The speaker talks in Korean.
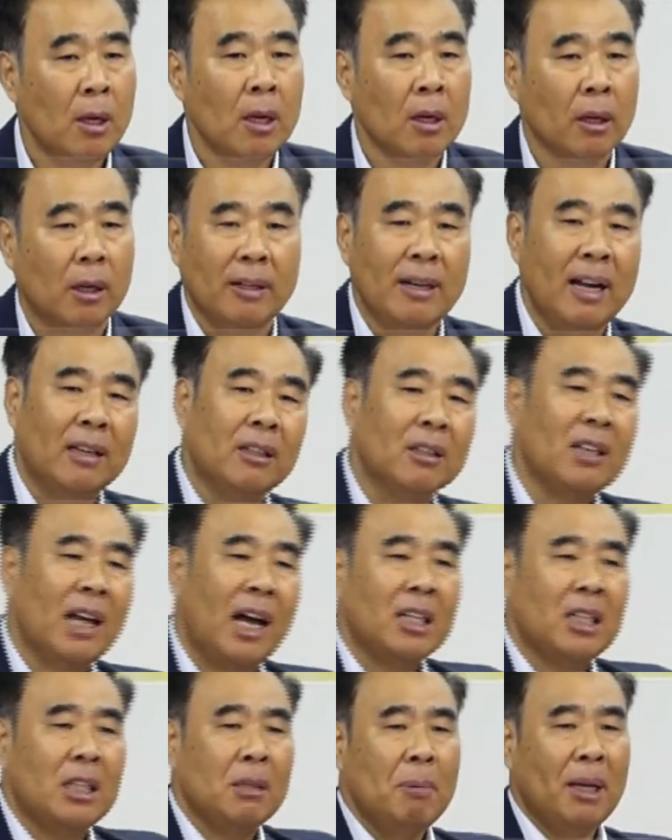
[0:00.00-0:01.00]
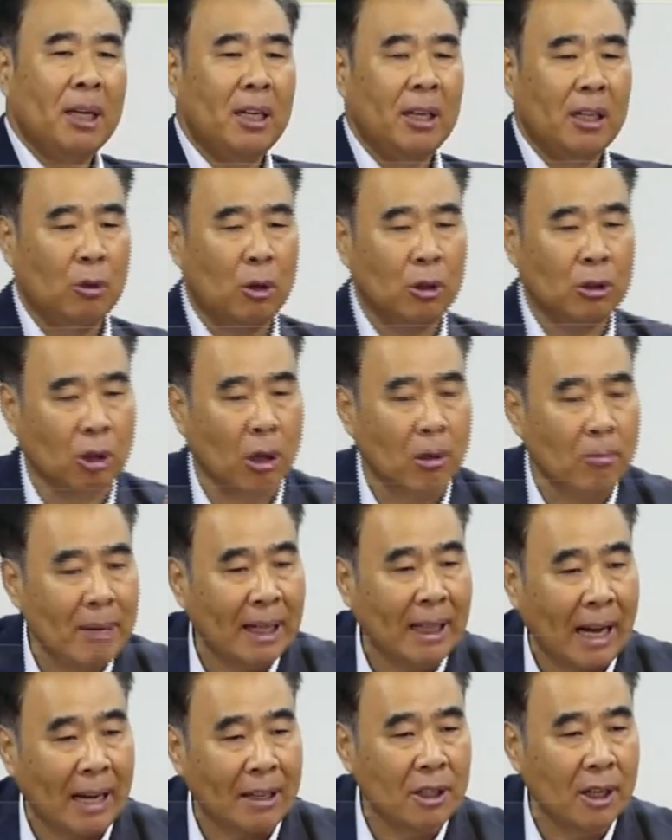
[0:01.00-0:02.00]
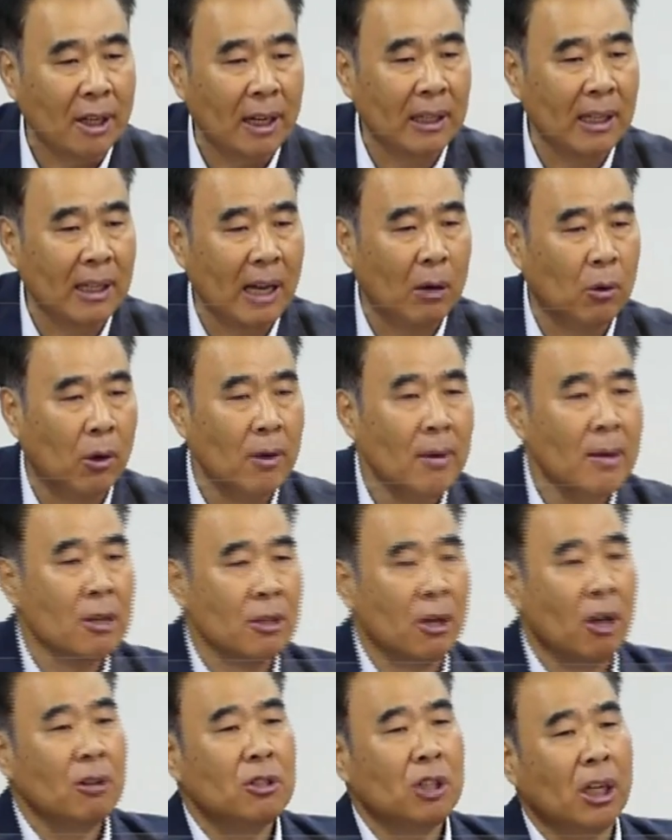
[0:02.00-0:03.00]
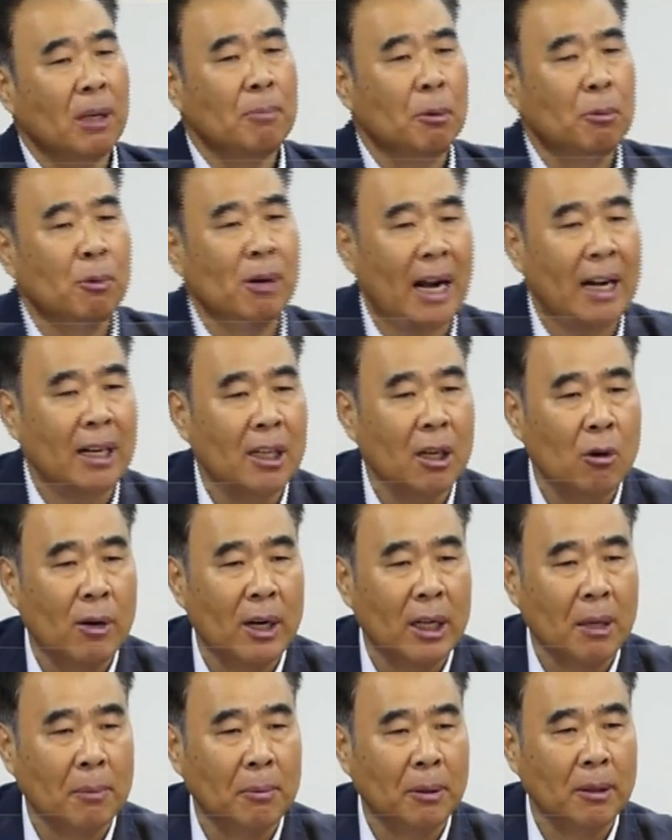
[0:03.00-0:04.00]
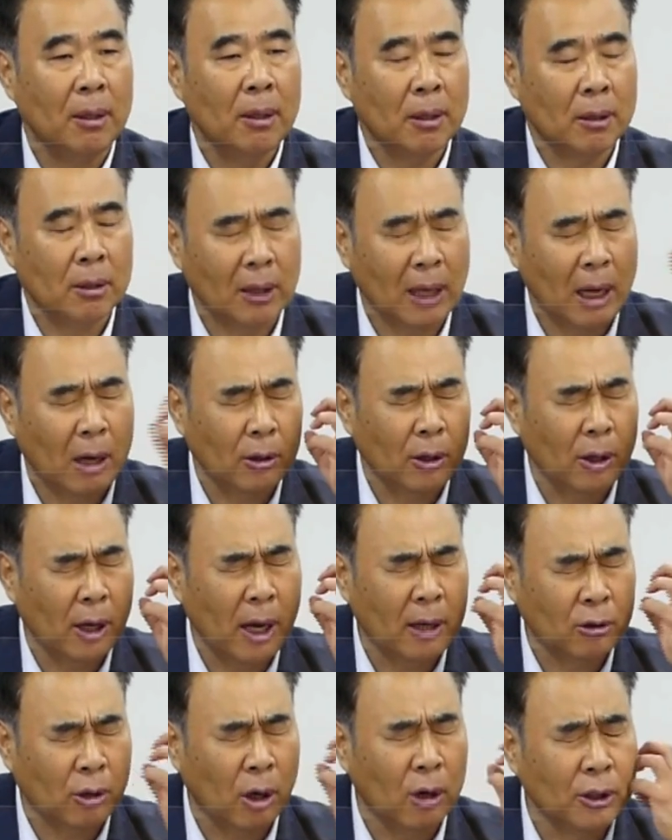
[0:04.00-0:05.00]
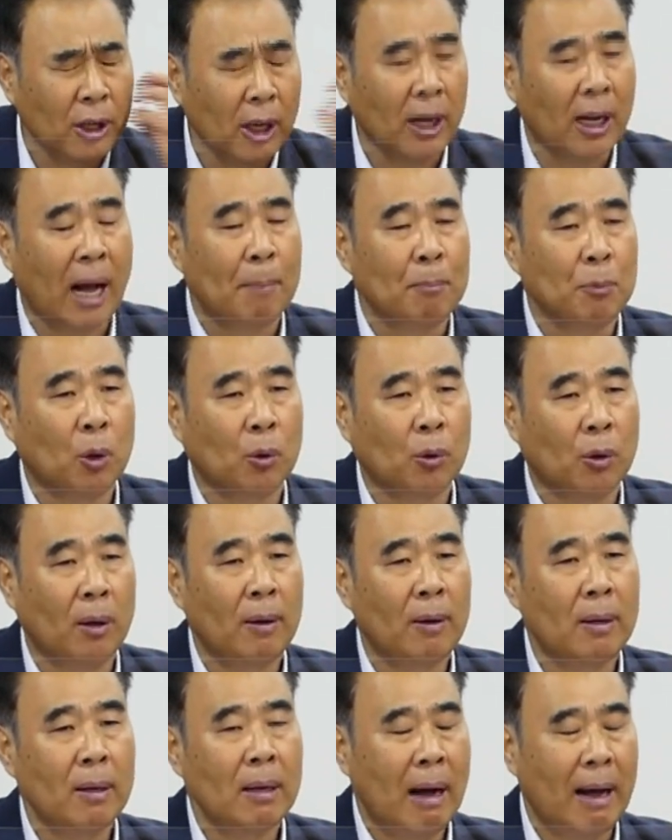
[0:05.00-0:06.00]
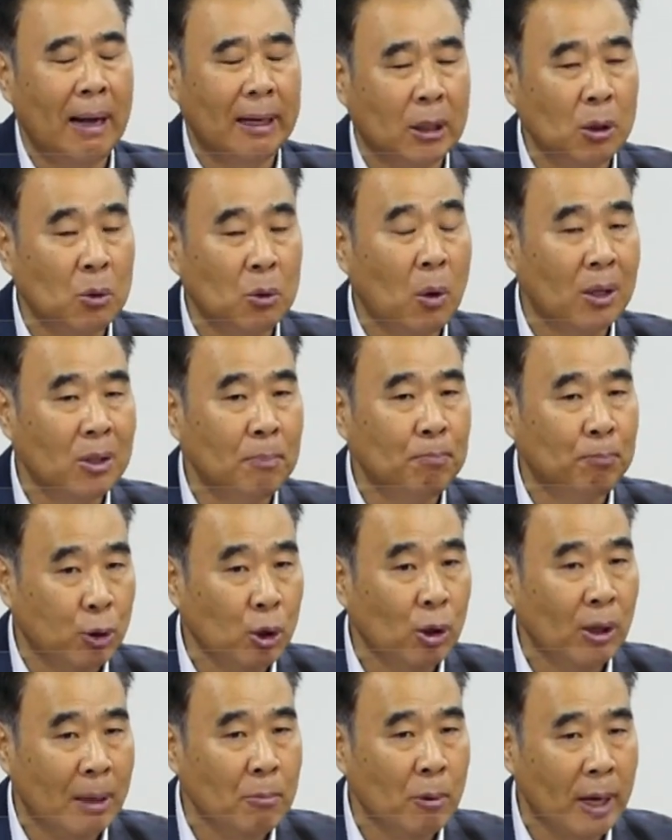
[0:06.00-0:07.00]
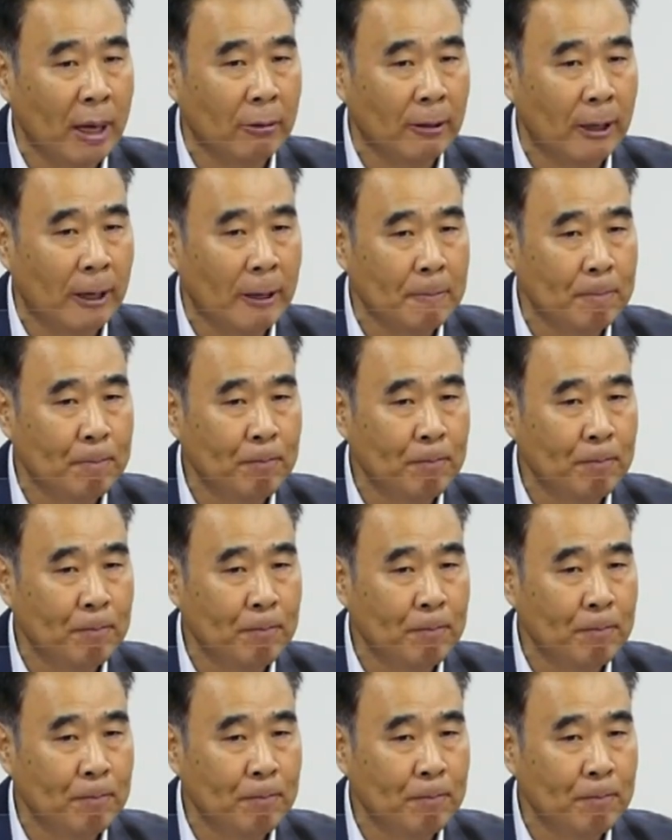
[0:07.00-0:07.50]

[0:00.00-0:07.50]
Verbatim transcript: 그러나 그4 0일 기도를 정말 간절하게 하고 영적인 부분을 알기로 했다면 성령의, 성령의 감독으로 아, 기도가 좀 부족한 모양이구나.